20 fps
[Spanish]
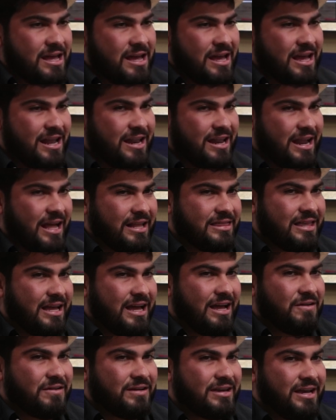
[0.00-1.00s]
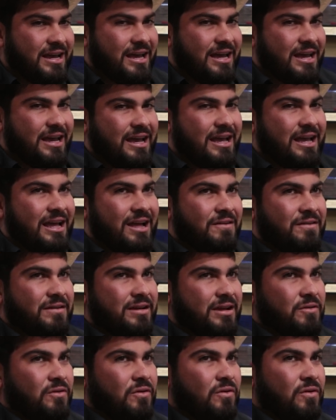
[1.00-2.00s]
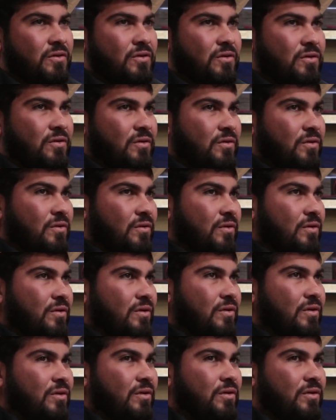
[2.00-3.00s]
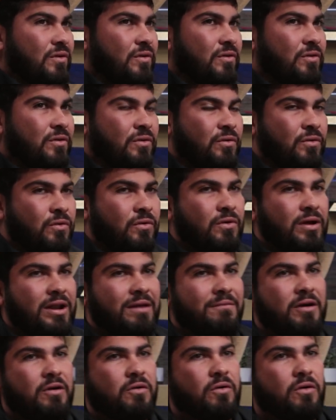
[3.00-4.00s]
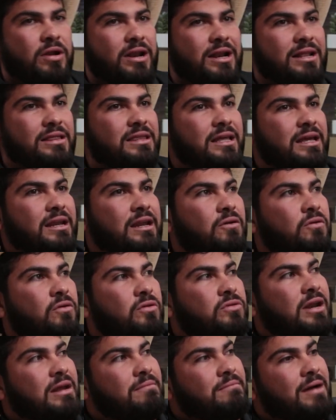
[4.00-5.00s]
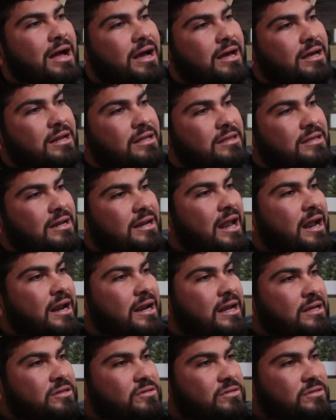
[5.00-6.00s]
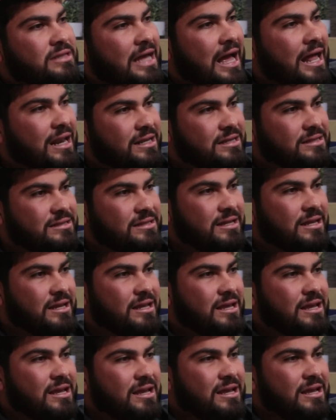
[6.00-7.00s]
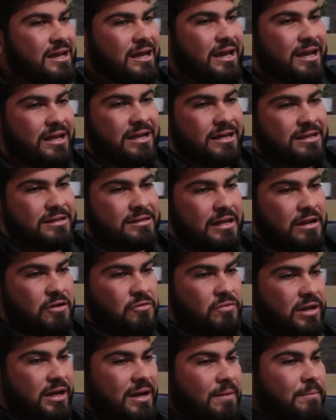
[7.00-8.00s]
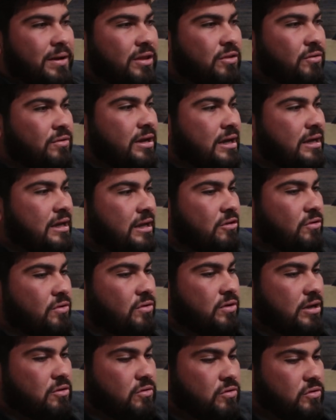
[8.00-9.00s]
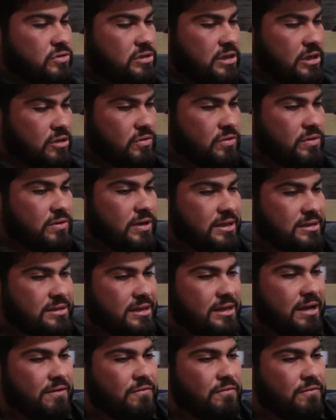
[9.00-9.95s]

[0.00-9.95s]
El Nata, aunque, aunque no, no, a lo mejor él tiene otra imagen entre las redes sociales, es, es la única persona que yo he conocido así a